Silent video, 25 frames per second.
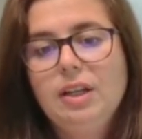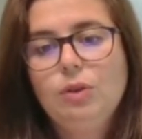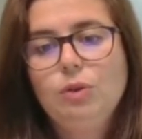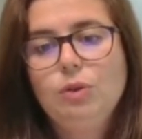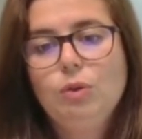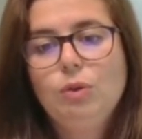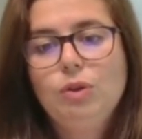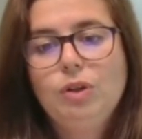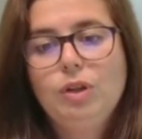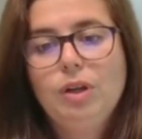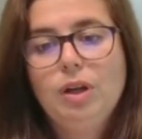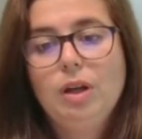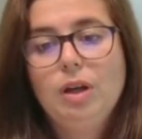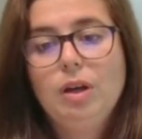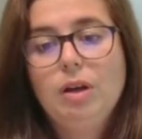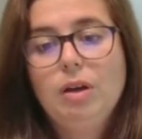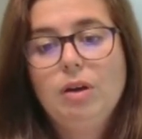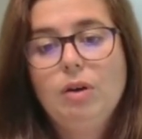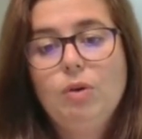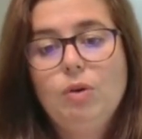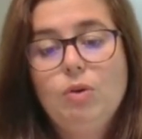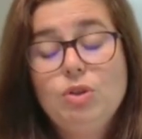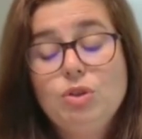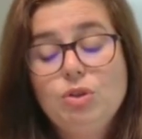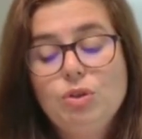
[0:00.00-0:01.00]
Donc
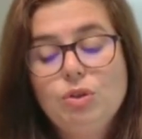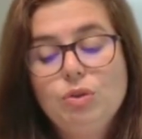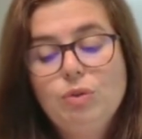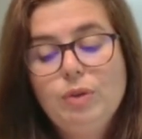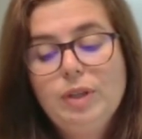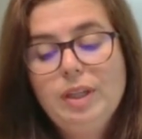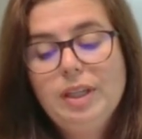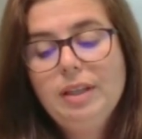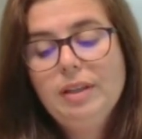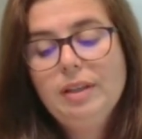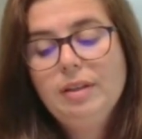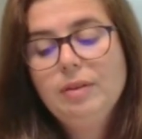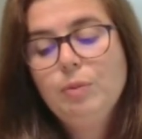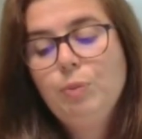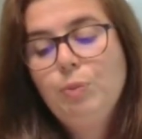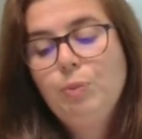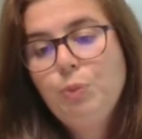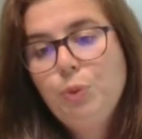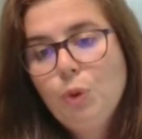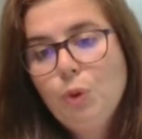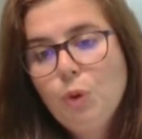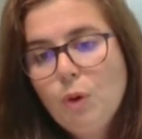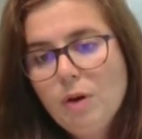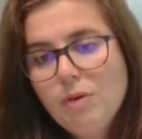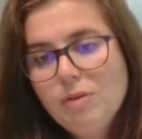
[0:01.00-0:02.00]
aujourd'hui,
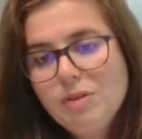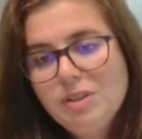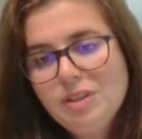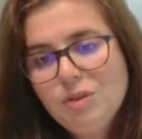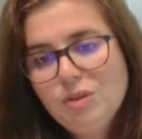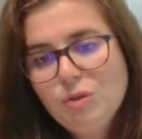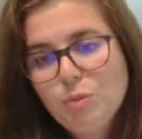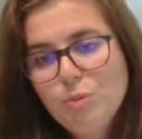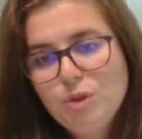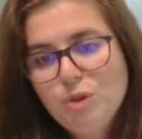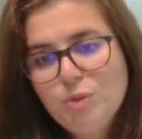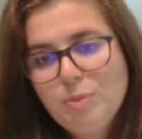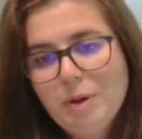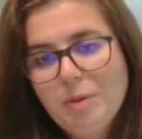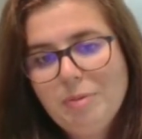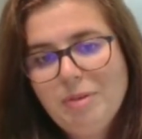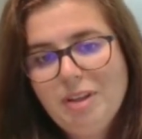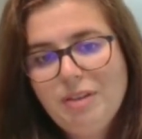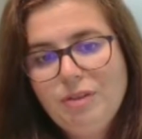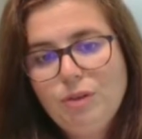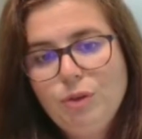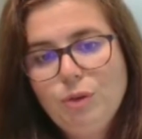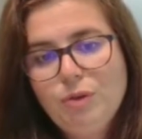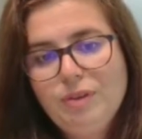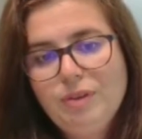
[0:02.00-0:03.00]
pourquoi aussi on peut se
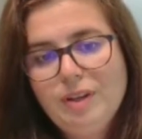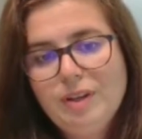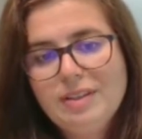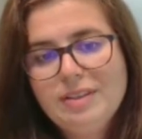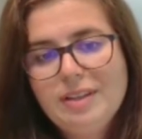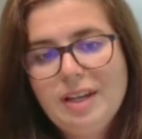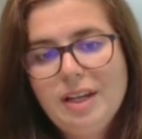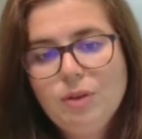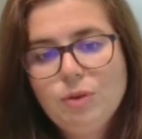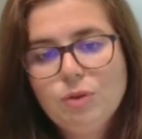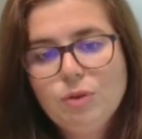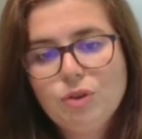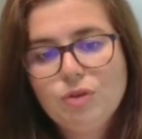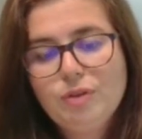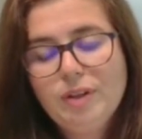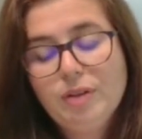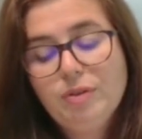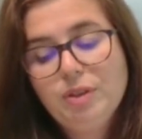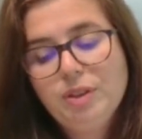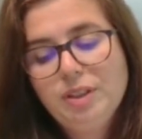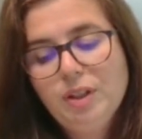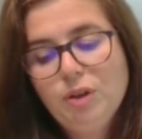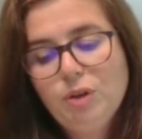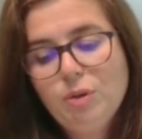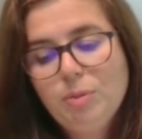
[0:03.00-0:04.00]
permettre de faire ça Donc je vais
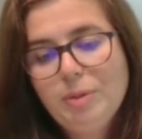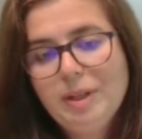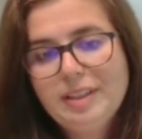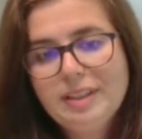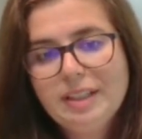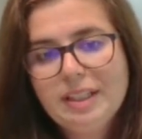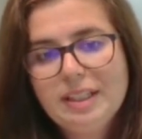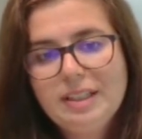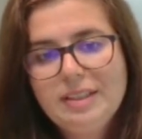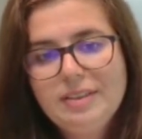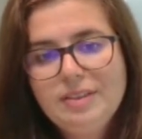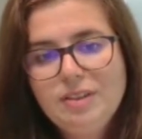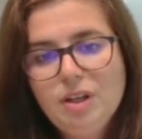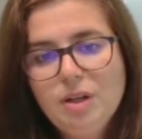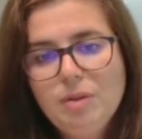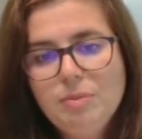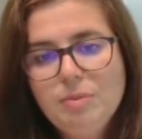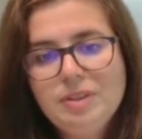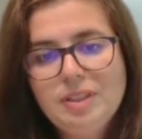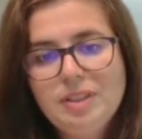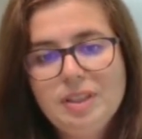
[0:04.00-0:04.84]
revenir aux batteries lithium,